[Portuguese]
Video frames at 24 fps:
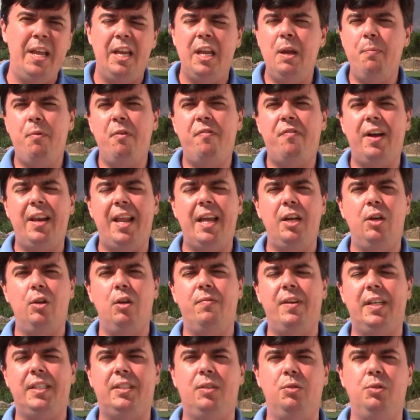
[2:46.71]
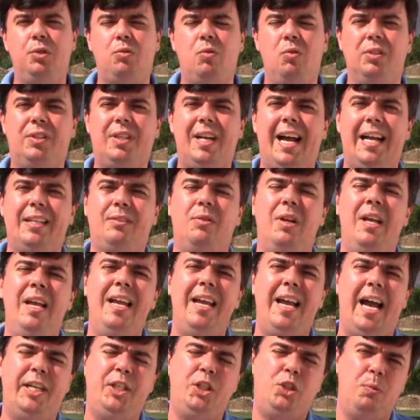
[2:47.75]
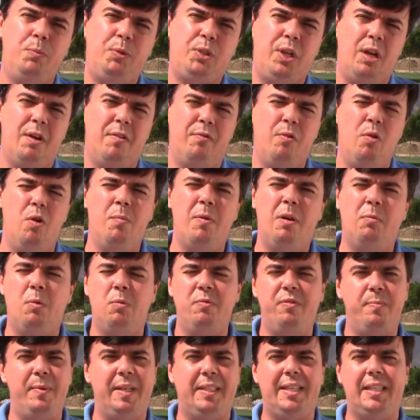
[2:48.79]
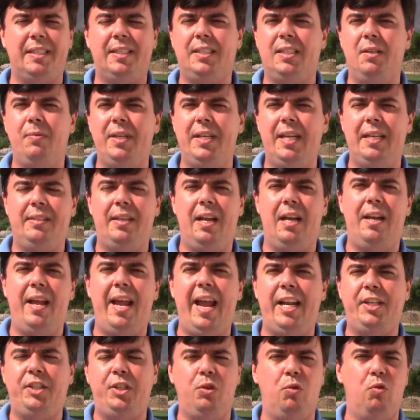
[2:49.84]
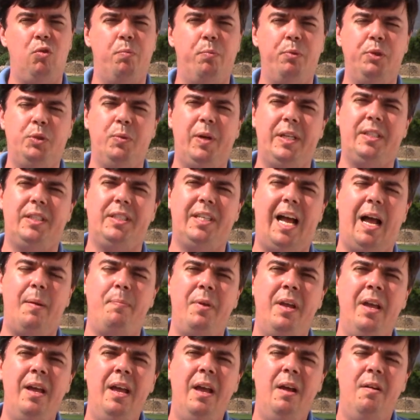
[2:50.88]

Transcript: E por falar em renovação de contrato, a gente observou uma movimentação aí na internet, em grupos de WhatsApp,